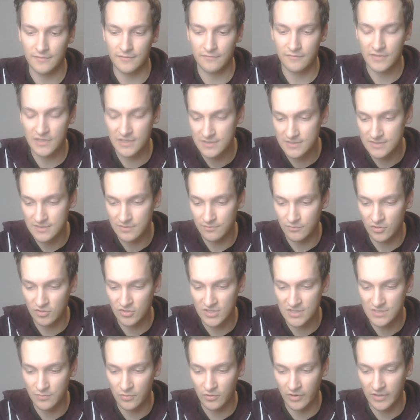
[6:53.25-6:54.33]
więc
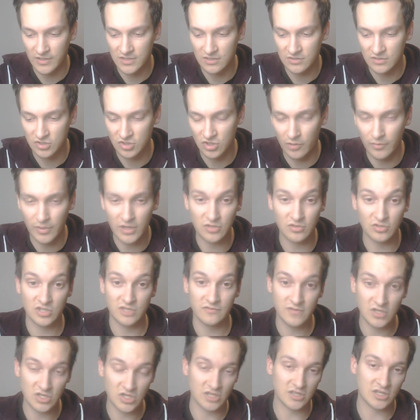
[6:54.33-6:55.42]
można spokojnie sobie też dobrać.
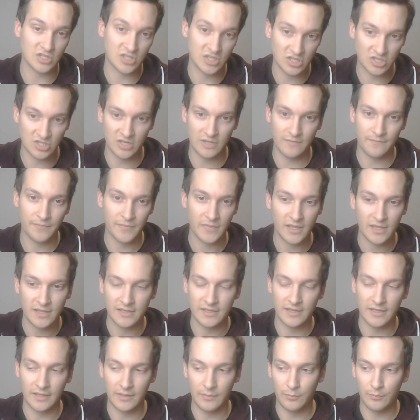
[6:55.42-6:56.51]
Oczywiście też jeszcze
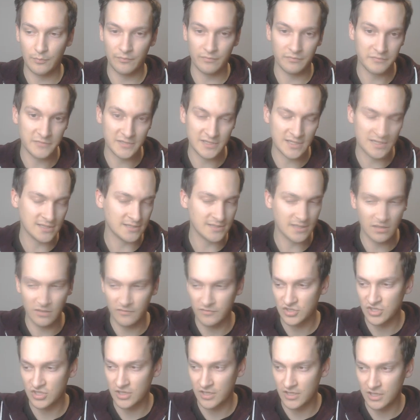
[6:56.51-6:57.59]

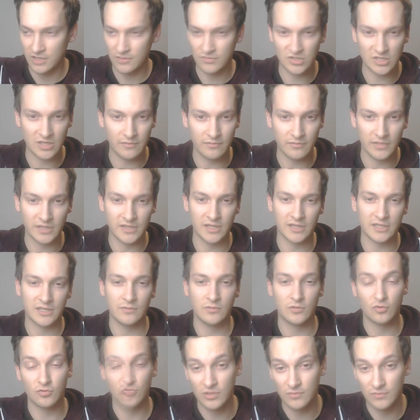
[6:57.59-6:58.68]
zastanowić się nad jakimś tam atakiem
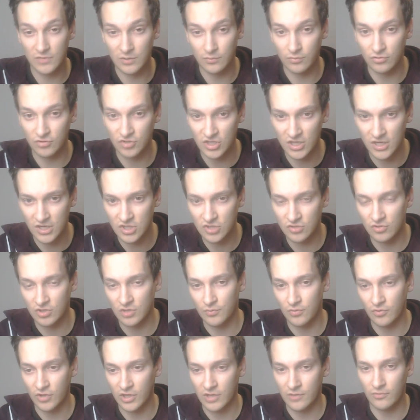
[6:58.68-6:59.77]
drugim typu charge, który
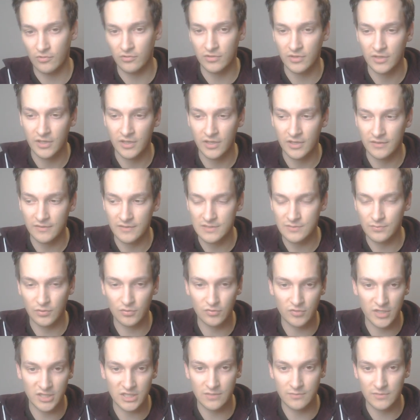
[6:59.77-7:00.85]
Pokémon
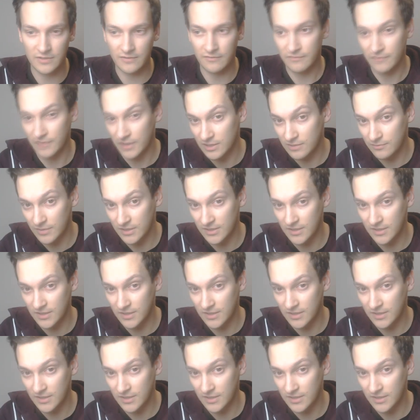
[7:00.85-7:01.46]
dysponuje jakim tam fajnym